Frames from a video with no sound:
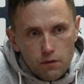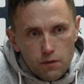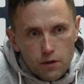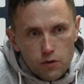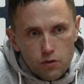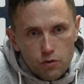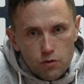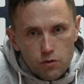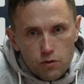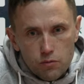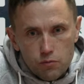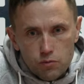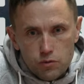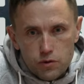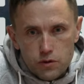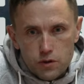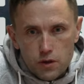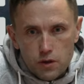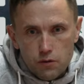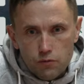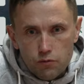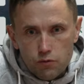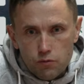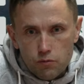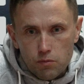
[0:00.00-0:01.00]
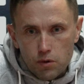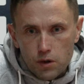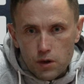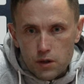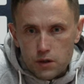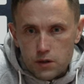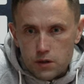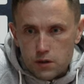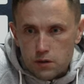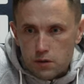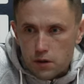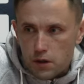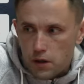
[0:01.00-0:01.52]
которые допустили
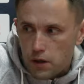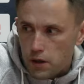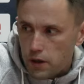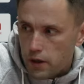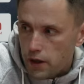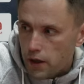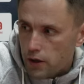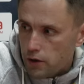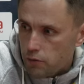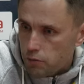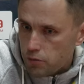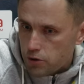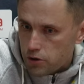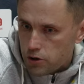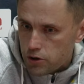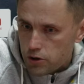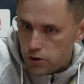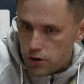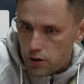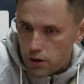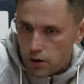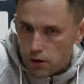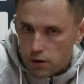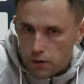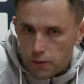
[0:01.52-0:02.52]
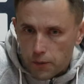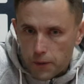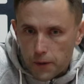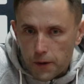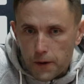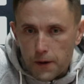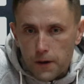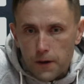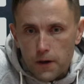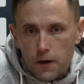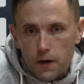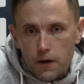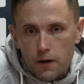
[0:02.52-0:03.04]
футболисты, наверное, я не просчитал,
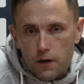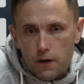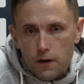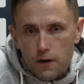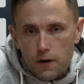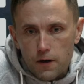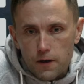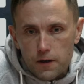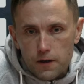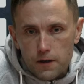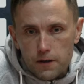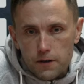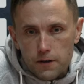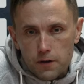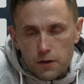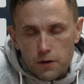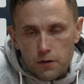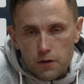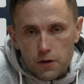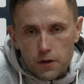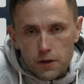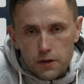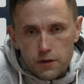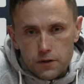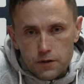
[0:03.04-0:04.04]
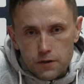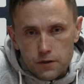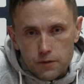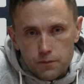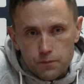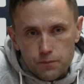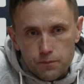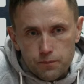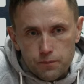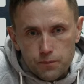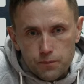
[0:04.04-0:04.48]
не договорился.